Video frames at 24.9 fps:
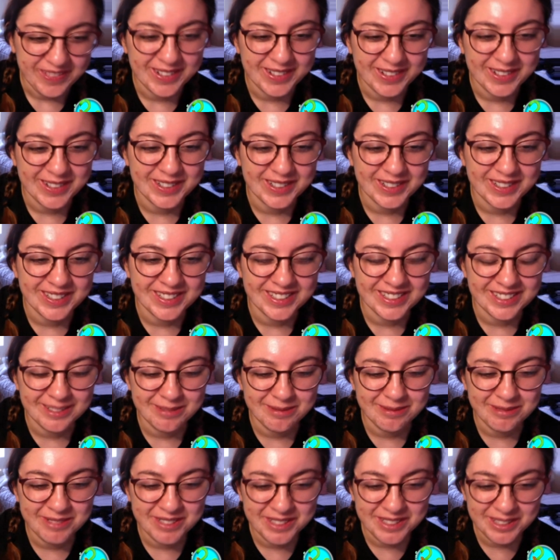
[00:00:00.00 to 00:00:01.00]
o,
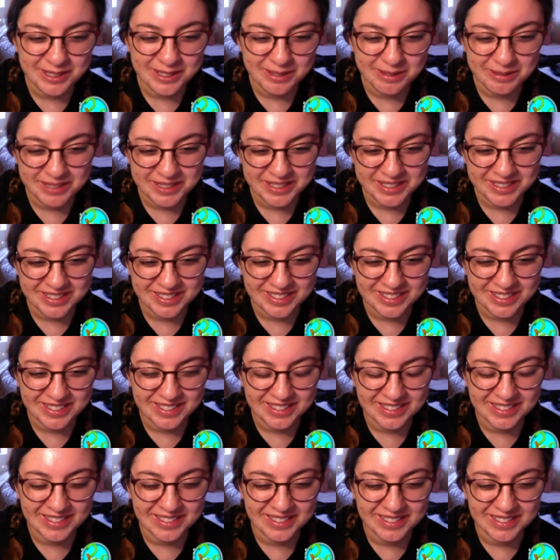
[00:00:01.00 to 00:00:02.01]
no mucho,
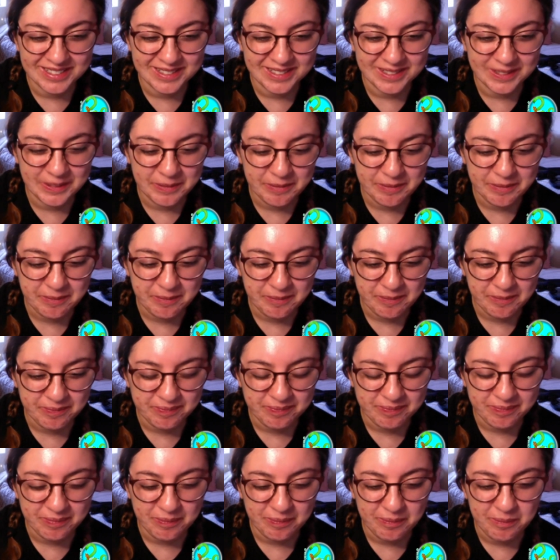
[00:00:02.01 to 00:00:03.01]
pero
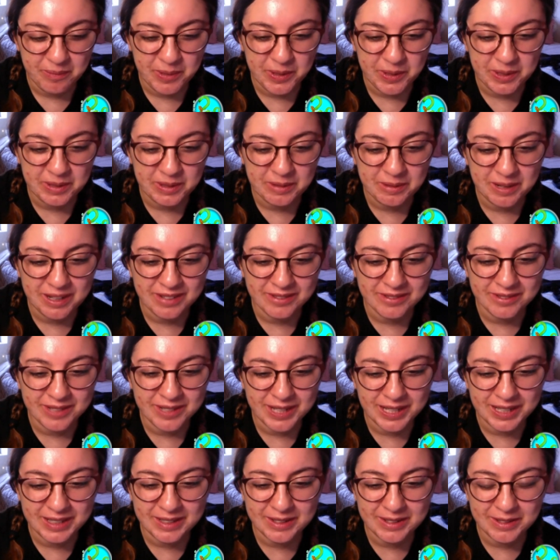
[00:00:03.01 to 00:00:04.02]
pero igual
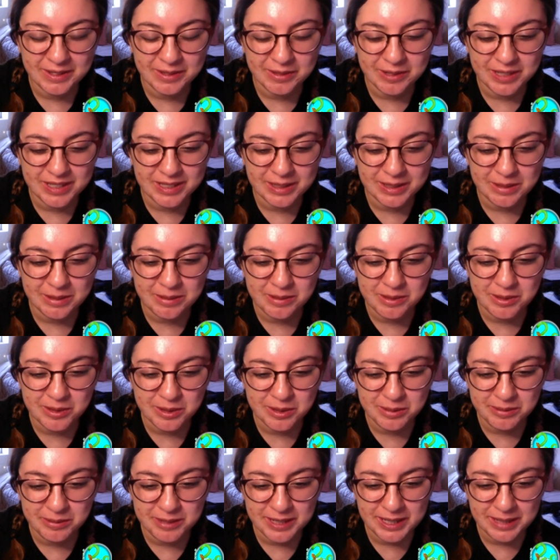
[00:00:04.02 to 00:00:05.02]
nunca, nunca se me
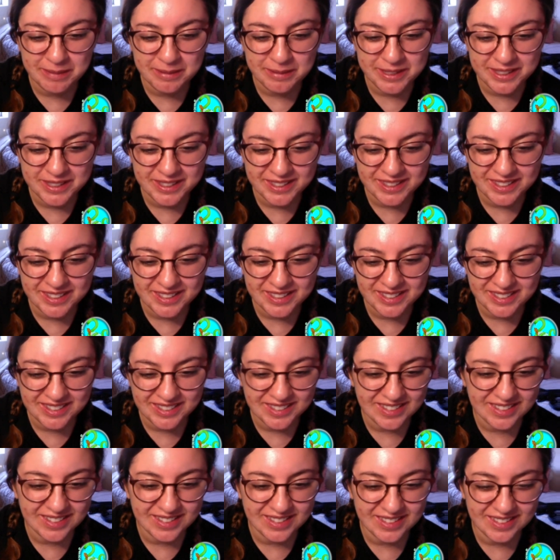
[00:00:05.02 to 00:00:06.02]
cruzó por la
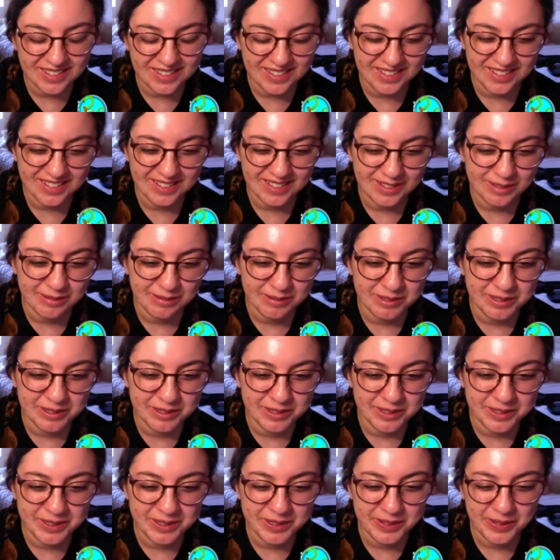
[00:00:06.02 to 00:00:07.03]
mente
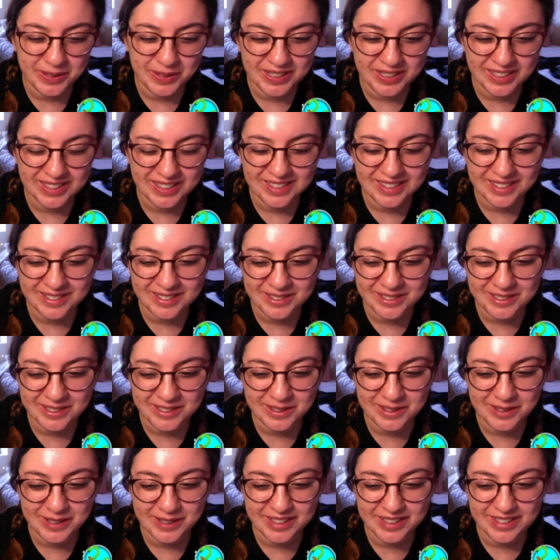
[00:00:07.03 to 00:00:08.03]
como oh, estoy lista o no
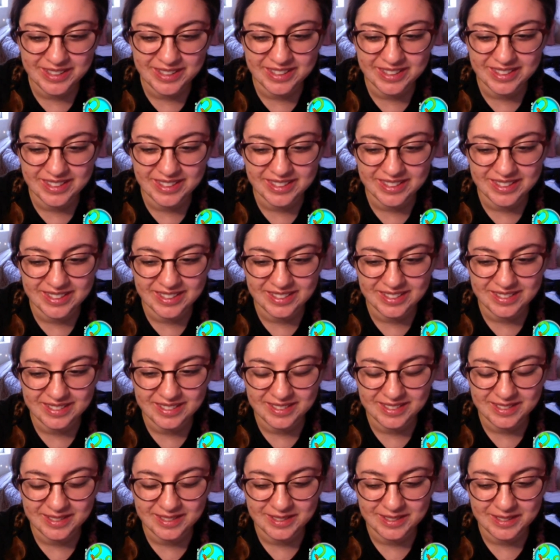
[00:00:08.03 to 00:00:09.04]
estoy lista.
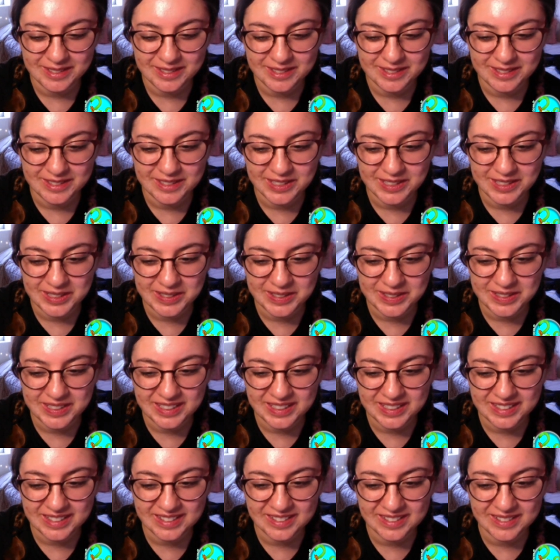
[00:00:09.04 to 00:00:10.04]
Yo creo
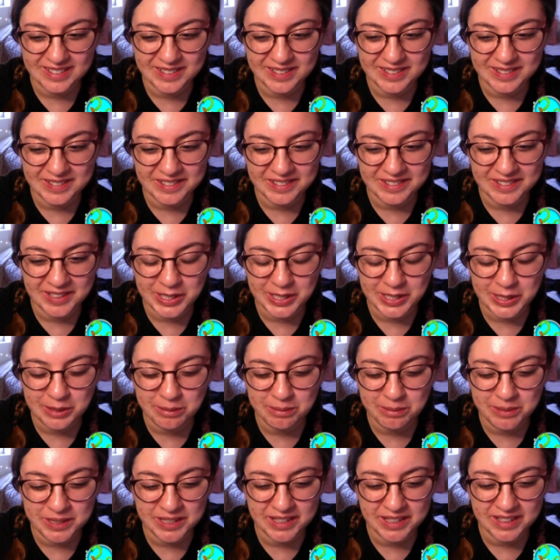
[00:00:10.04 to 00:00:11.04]
que no, no hay
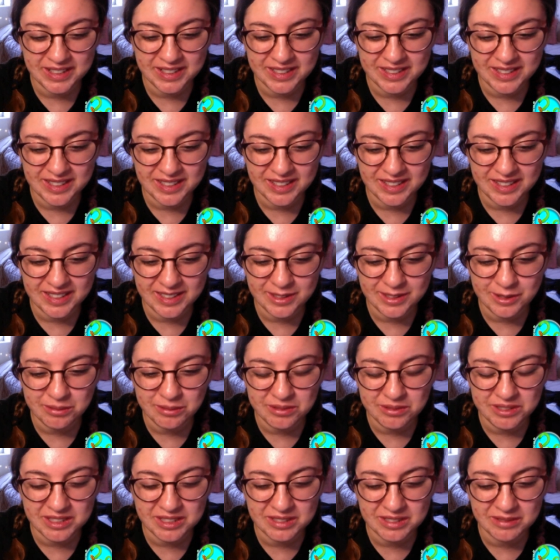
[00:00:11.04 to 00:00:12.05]
que esperar estar
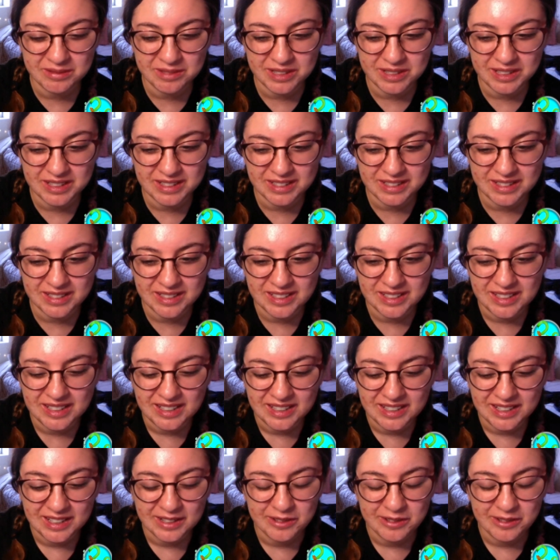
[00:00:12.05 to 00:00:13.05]
listo porque nunca,
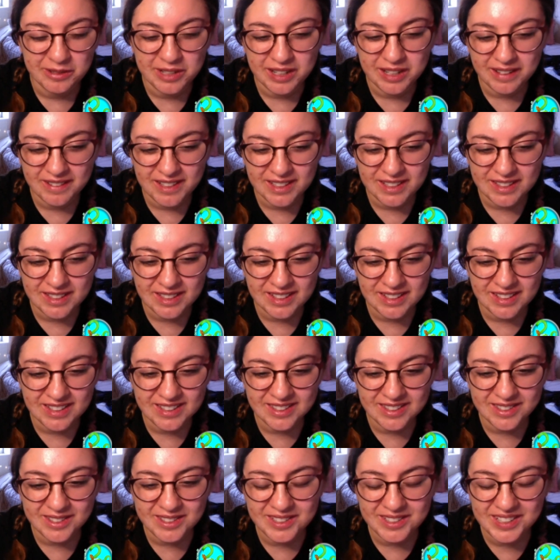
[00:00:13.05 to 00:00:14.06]
nunca va a estar
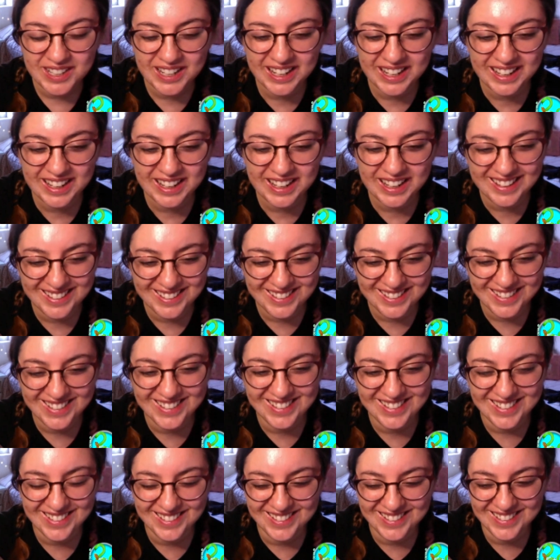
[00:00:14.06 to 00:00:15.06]
listo, yo
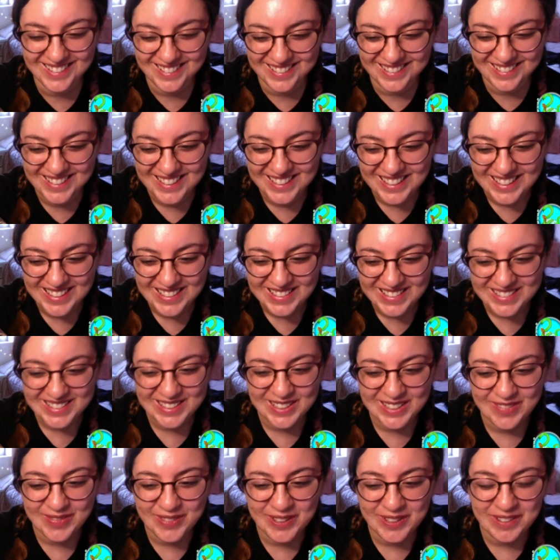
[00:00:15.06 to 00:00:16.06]
creo.
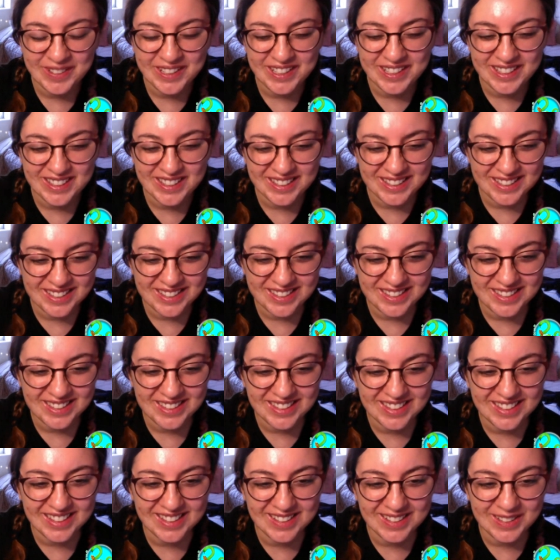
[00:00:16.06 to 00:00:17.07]
Siempre vaya a
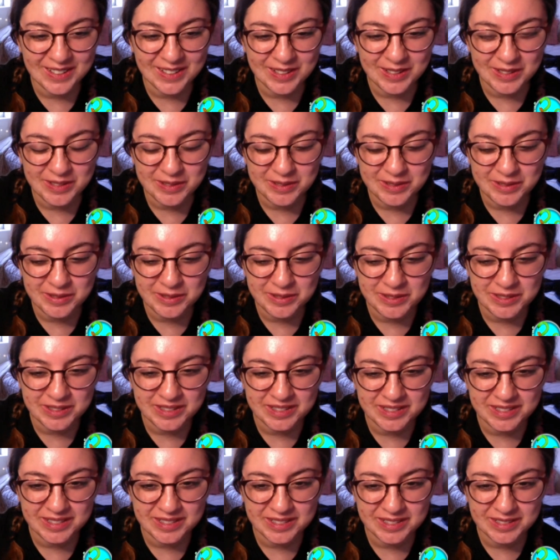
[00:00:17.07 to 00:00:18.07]
tener
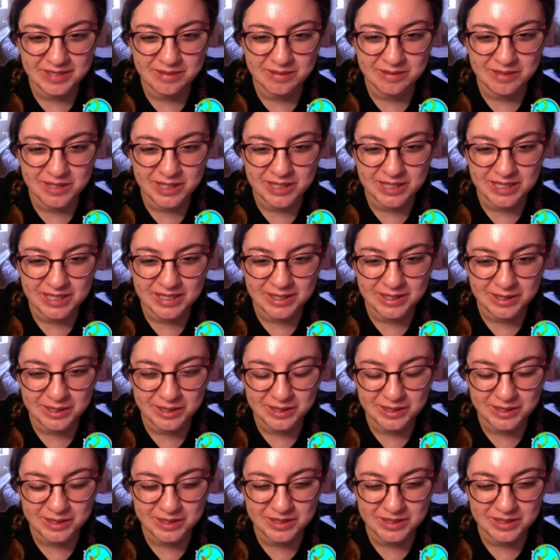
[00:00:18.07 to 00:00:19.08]
un, un,
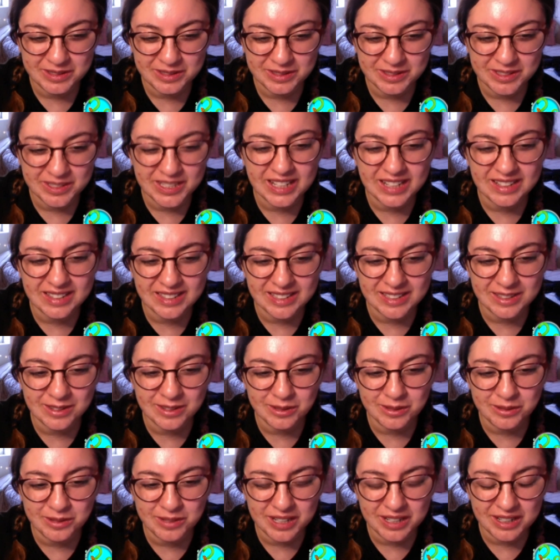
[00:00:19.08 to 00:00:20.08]
techo, o sea, el
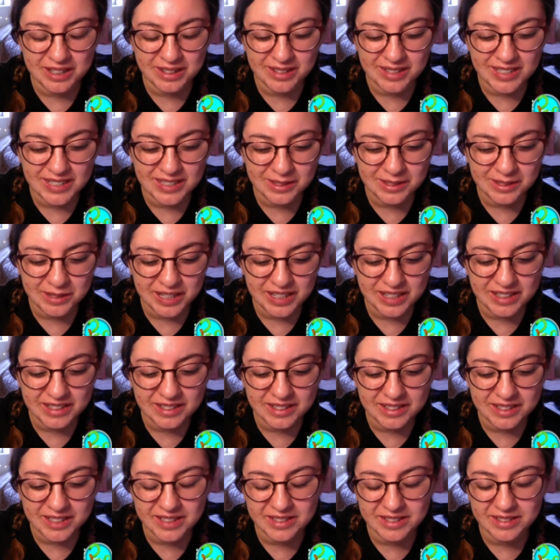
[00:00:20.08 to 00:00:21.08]
techo nunca lo vaya a tocar,
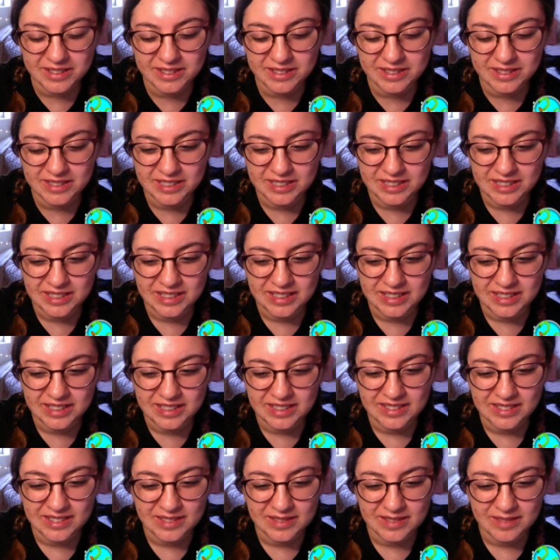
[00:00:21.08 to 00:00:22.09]
yo creo.
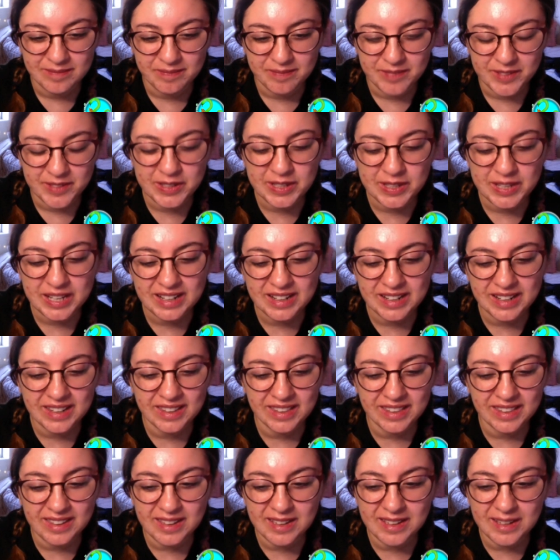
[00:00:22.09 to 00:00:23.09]
O sea,
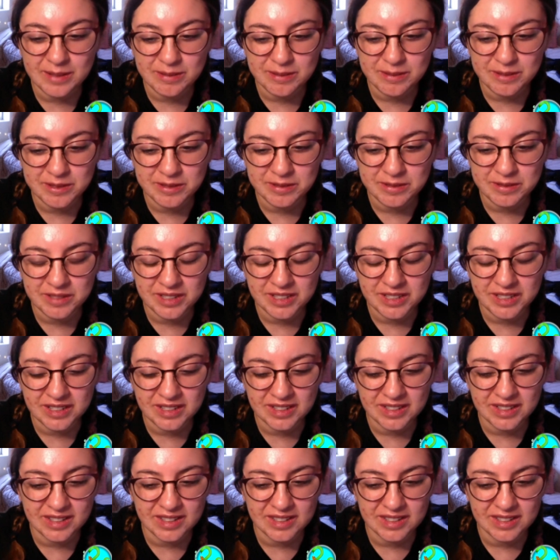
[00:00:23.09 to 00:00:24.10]
es la idea, por pues,
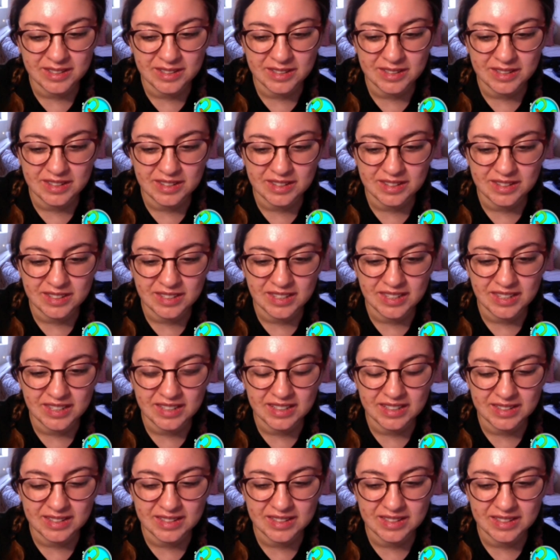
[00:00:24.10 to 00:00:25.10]
nunca
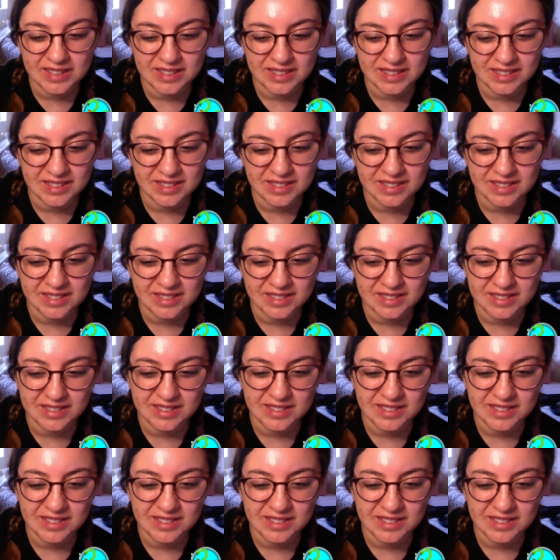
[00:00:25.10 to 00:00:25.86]
quedarte